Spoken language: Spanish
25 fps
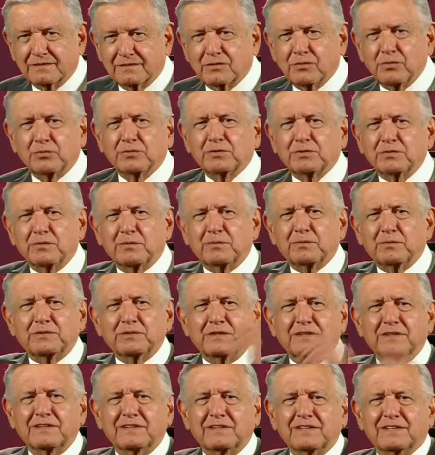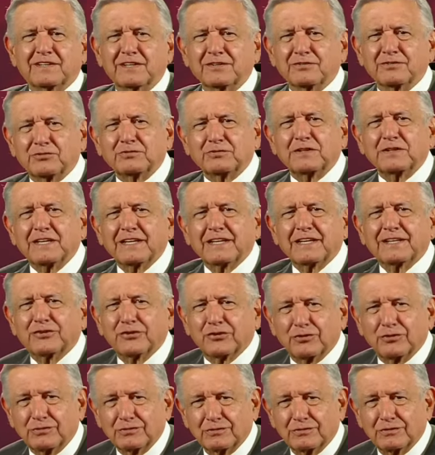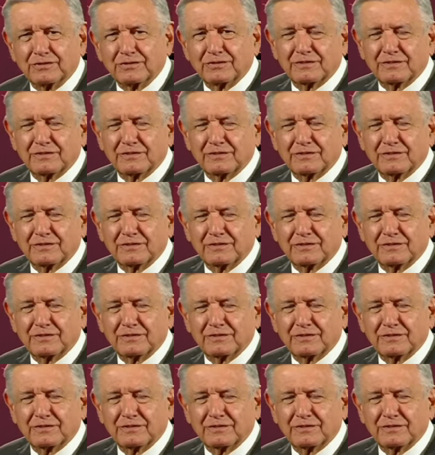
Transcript: ¿Cómo se va a poner en riesgo una elección